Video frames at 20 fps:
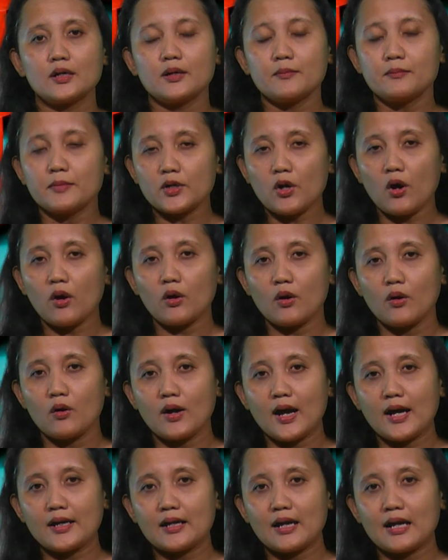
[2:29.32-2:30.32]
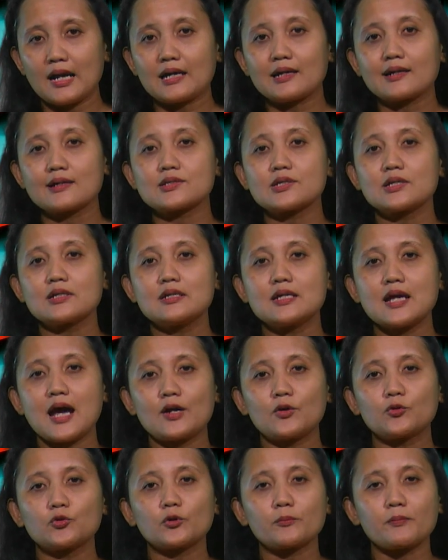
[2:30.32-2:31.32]
Menolong adalah
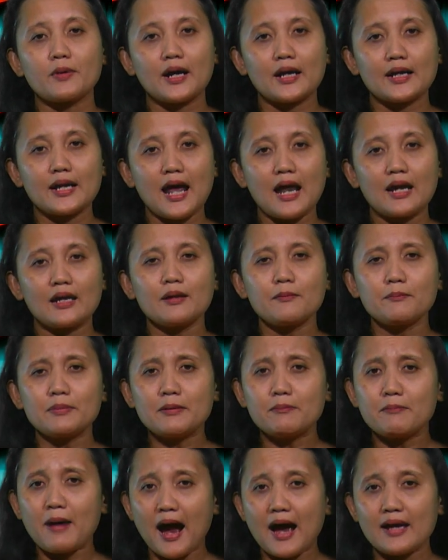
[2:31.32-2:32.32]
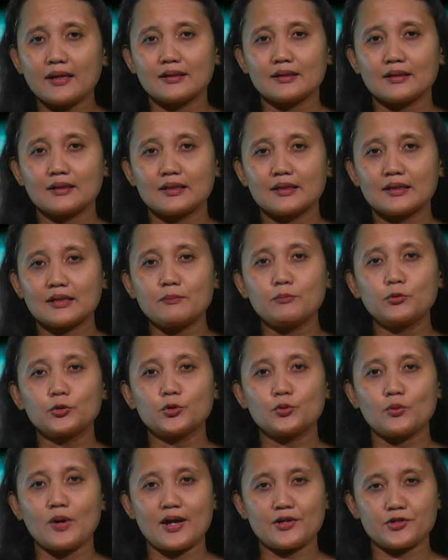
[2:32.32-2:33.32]
kesediaan untuk mengenal lebih baik
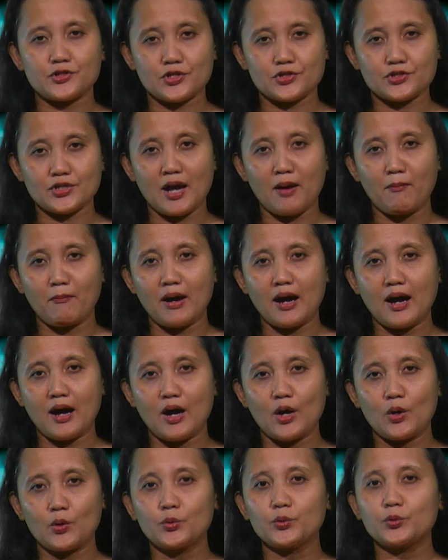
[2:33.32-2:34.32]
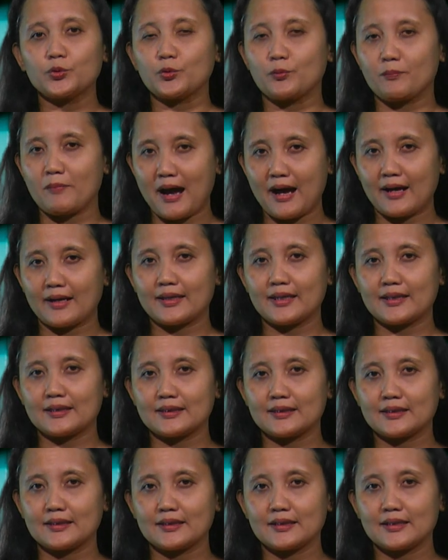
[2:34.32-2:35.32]
kebutuhan sesama untuk bangkit.
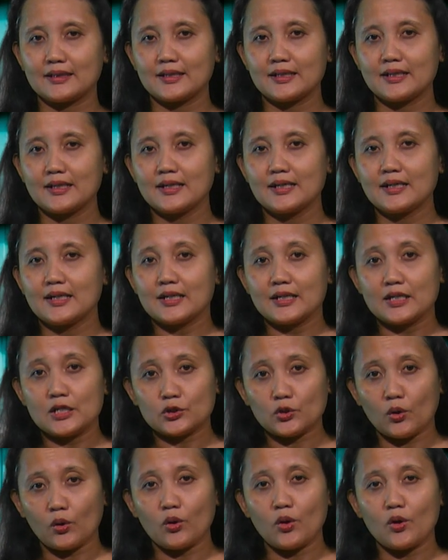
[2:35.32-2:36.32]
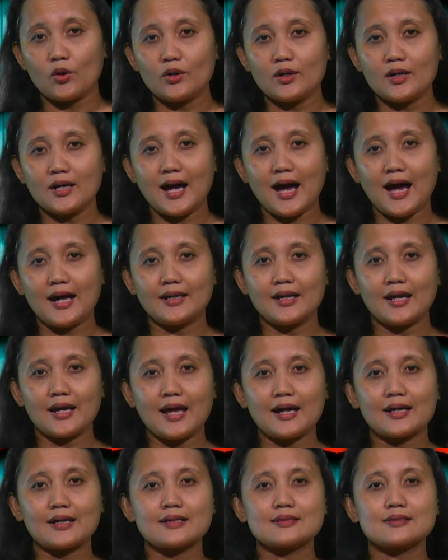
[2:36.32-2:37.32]
Ditolong
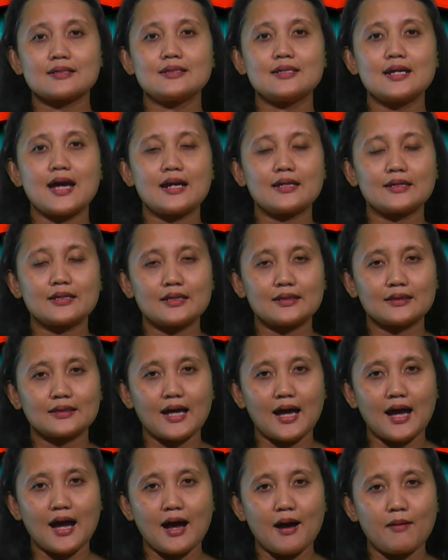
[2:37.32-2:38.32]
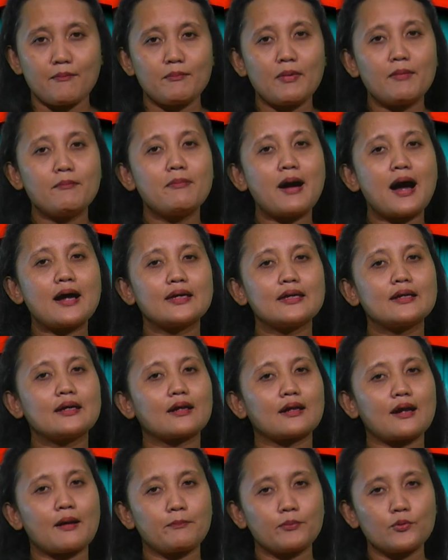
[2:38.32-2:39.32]
adalah kesediaan kita membagi
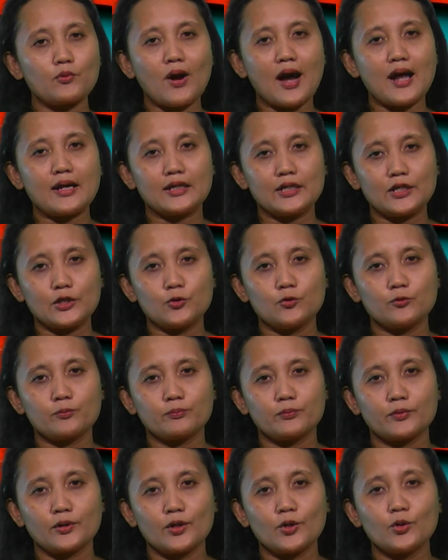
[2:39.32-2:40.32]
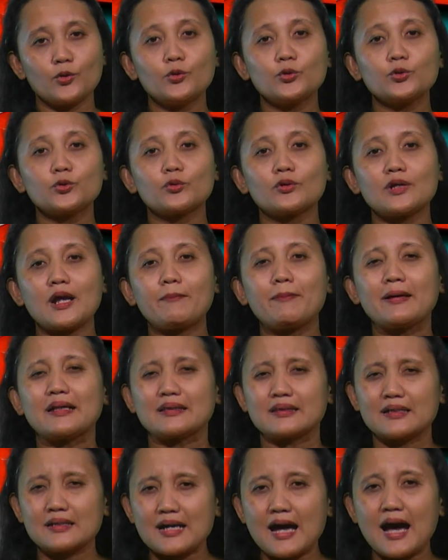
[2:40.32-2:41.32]
kerapuhan hidup untuk dapat
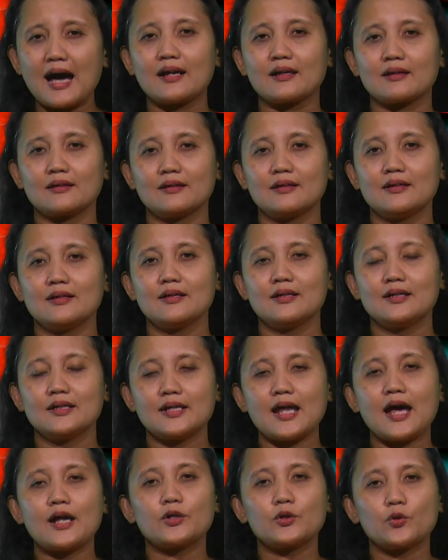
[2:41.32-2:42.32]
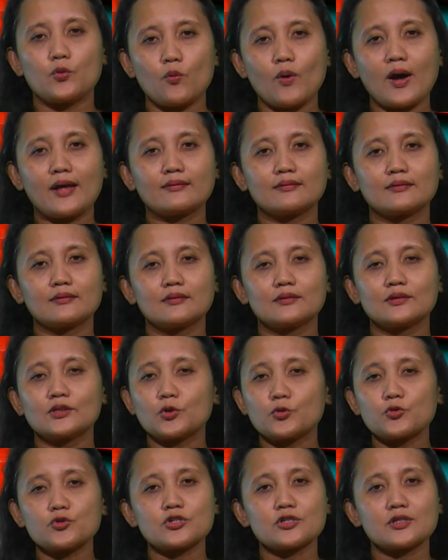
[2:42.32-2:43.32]
tegar dan kuat
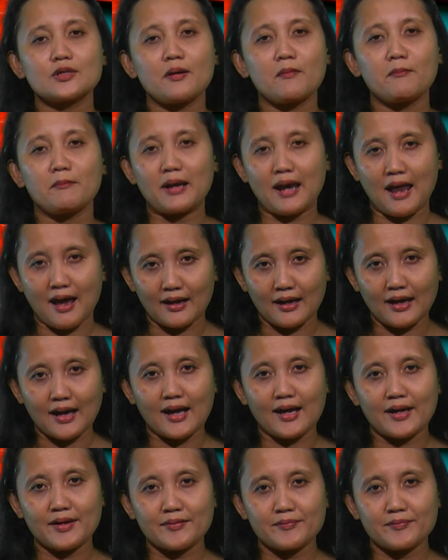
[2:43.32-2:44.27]
terus melangkah.